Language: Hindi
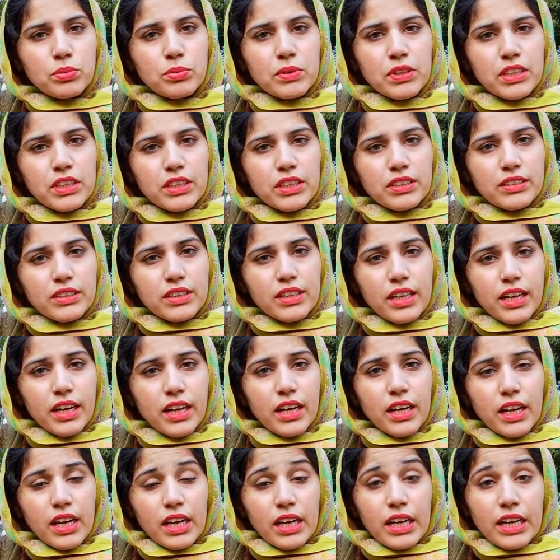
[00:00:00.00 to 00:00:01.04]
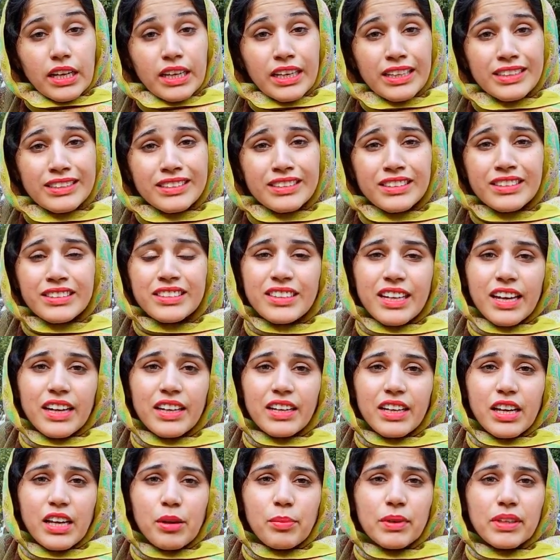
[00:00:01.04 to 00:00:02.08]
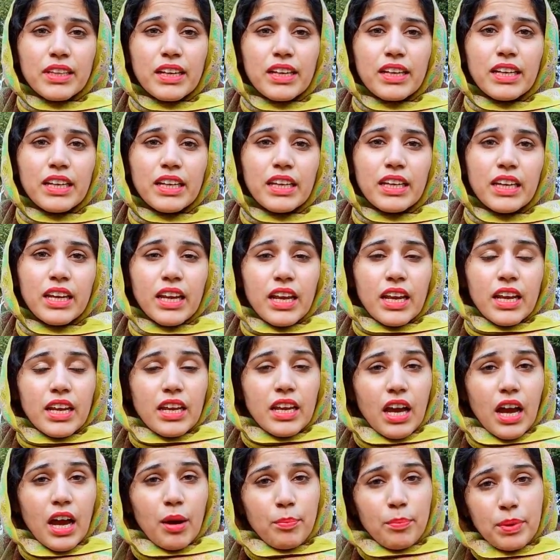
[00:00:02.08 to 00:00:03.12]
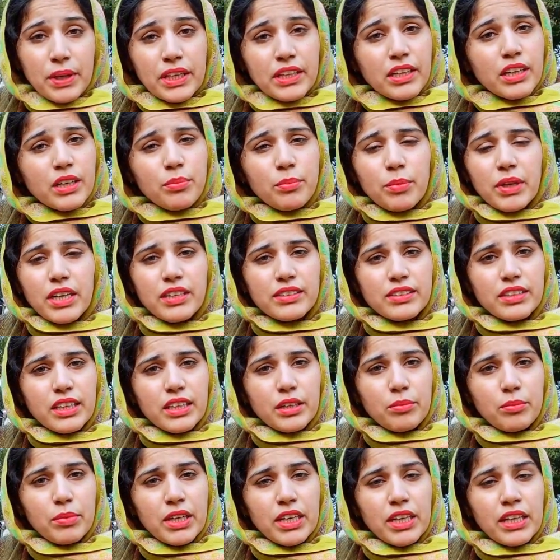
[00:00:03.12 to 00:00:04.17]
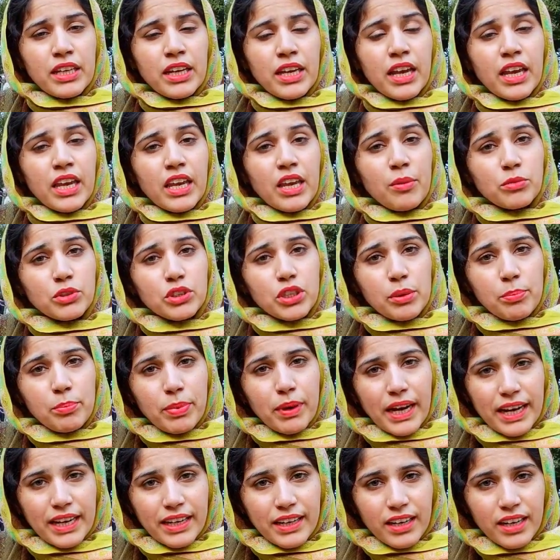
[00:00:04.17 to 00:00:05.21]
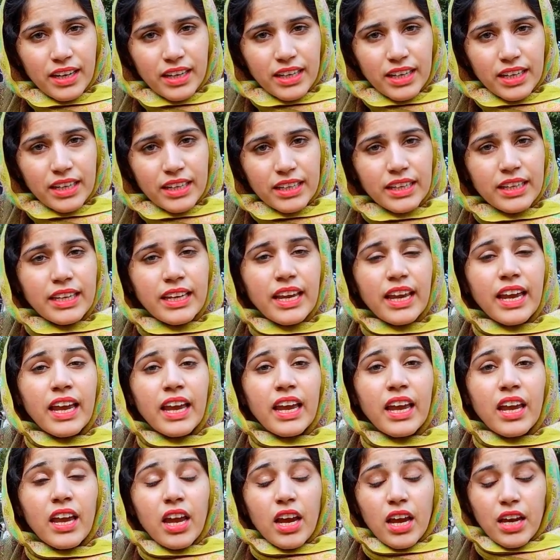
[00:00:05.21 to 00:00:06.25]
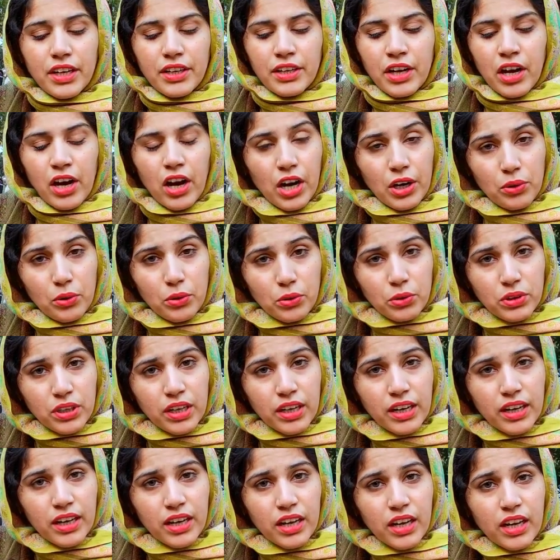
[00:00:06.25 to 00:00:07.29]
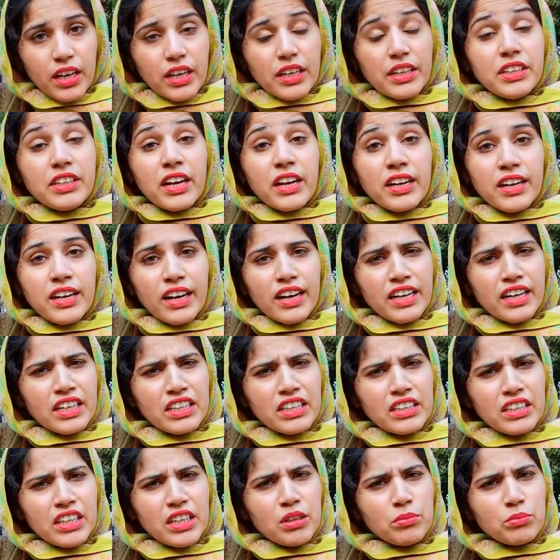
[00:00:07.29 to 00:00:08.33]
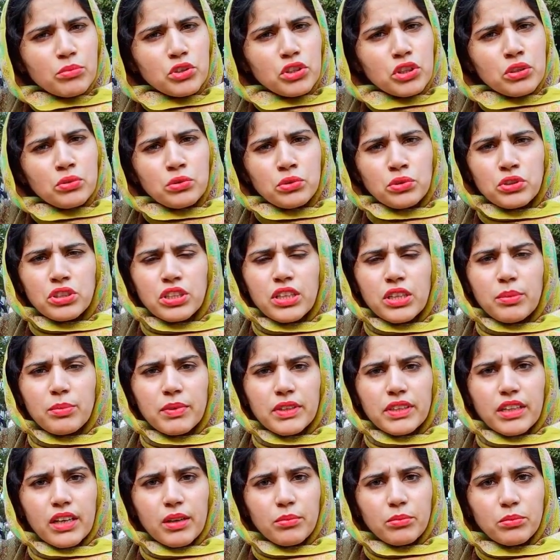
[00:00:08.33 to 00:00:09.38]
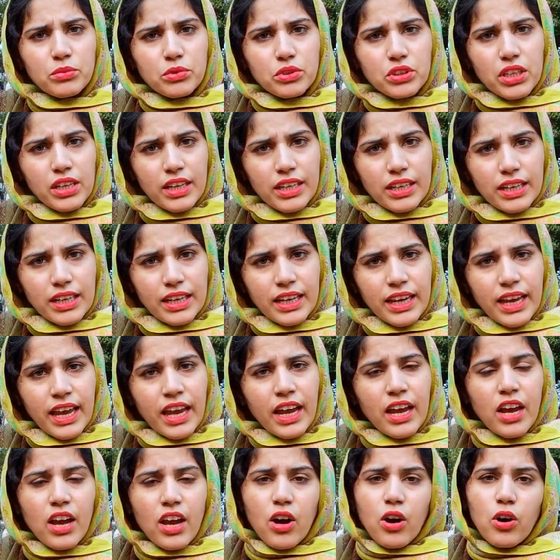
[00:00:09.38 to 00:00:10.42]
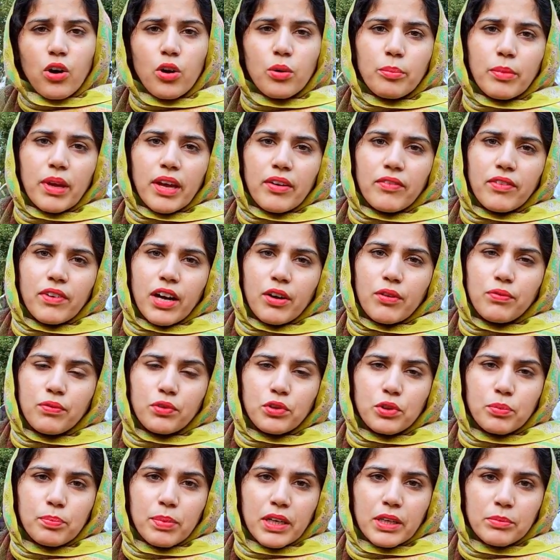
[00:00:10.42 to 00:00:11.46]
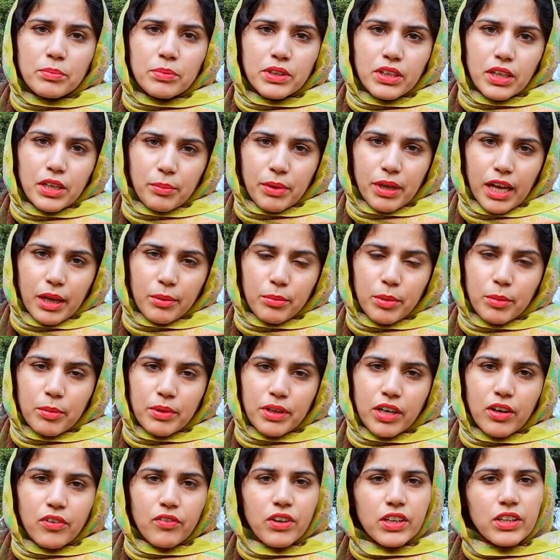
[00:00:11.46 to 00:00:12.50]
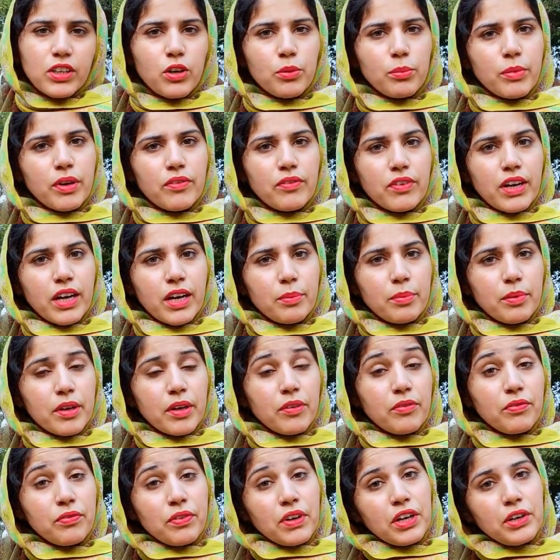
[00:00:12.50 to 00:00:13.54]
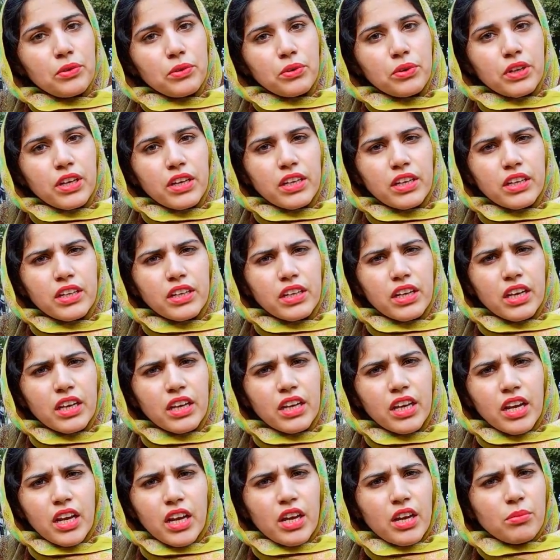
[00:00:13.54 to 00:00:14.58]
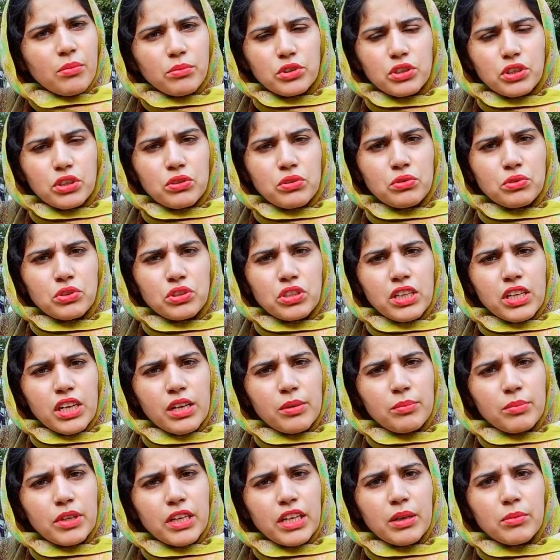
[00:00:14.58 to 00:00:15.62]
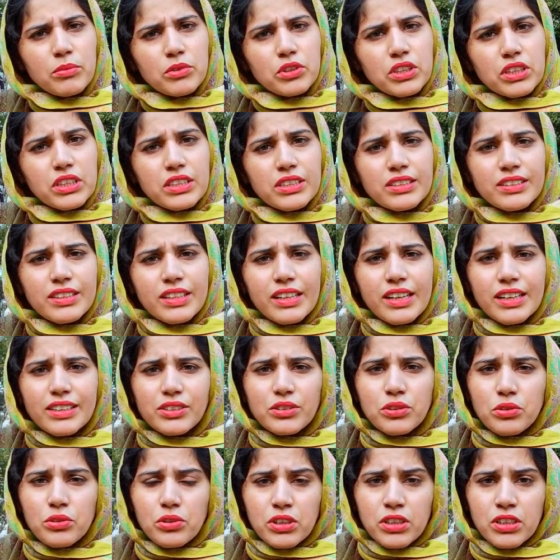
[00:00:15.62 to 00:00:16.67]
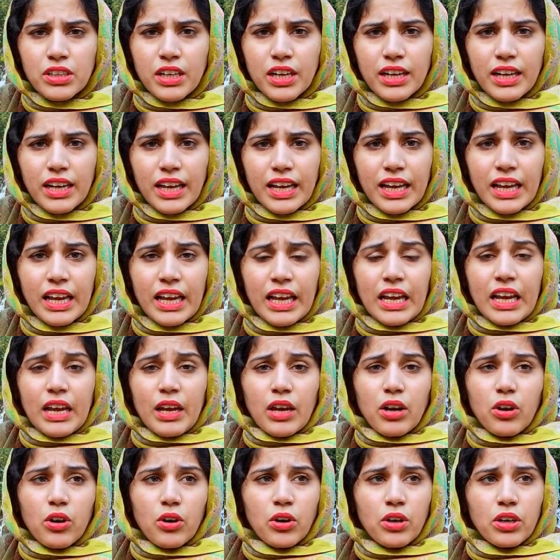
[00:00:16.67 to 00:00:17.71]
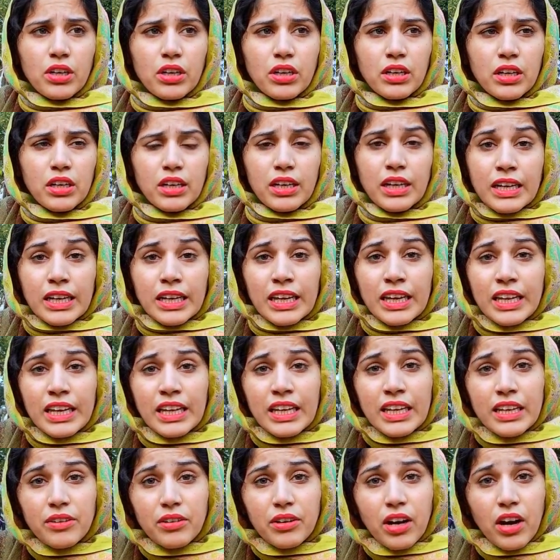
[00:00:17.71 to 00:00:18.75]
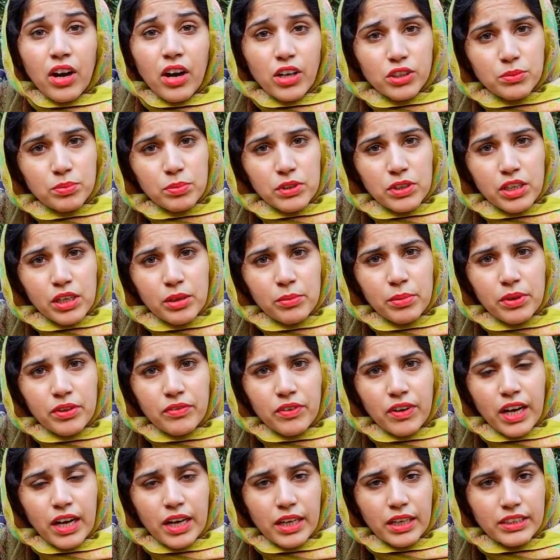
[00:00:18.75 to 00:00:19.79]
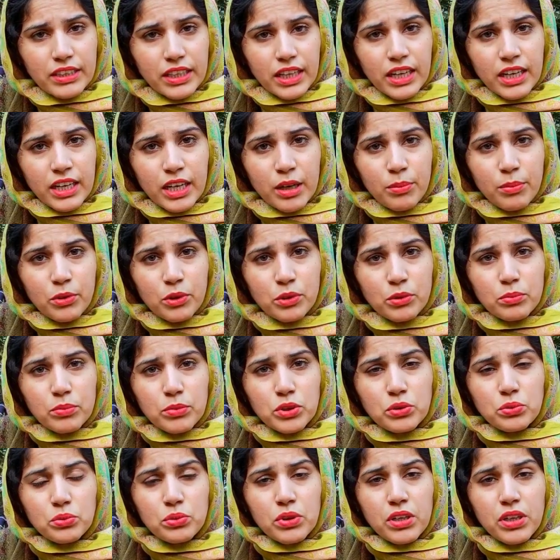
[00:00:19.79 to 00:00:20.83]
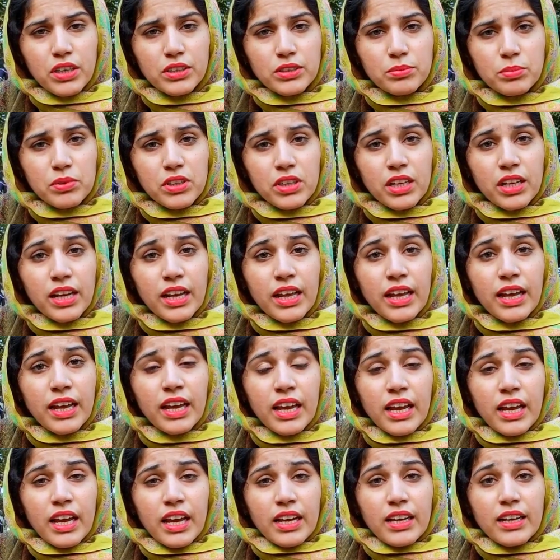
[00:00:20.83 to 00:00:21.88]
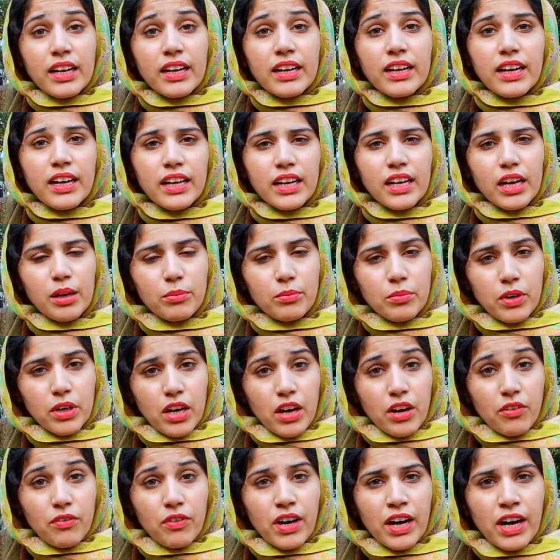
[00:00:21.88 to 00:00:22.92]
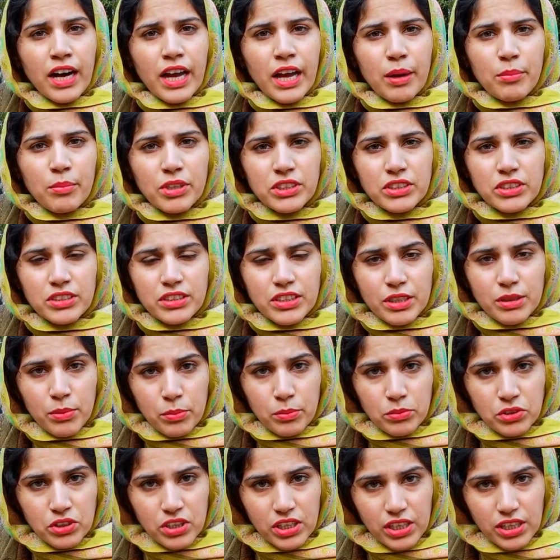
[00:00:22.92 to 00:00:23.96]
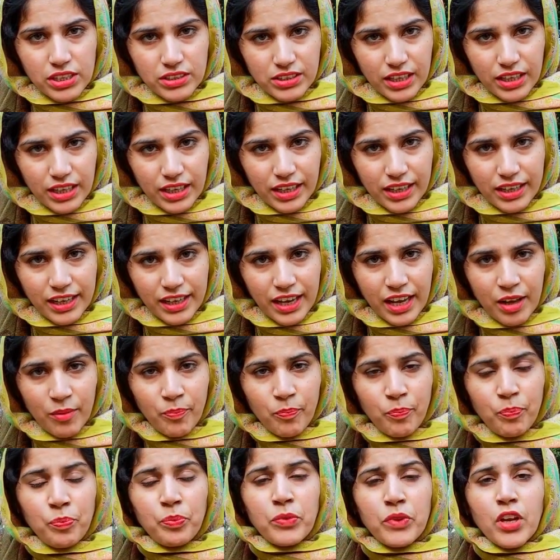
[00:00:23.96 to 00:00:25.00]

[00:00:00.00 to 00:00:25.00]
कुछ भी नहीं नज़र आया लेकिन इंस्टेंटली पता नहीं अभी तक मेरे जहन में नहीं है कि मुझे बाइक आके लगी है या ऑटो था या गाड़ी थी मुझे कुछ नहीं पता मुझे लगी है और मैं वहाँ फुटपाथ दरमियान में बना हुआ था और मैं वहाँ पर फेंट होके गिर गई मुझे कुछ इलम नहीं कि मुझे किस तरह तरह से उन्होंने डाला है और लकीली हॉस्पिटल भी वहाँ यहाँ का बहुत मशहूर हॉस्पिटल है गंगाराम वहाँ एमरजेंसी में मुझे ले जाया गया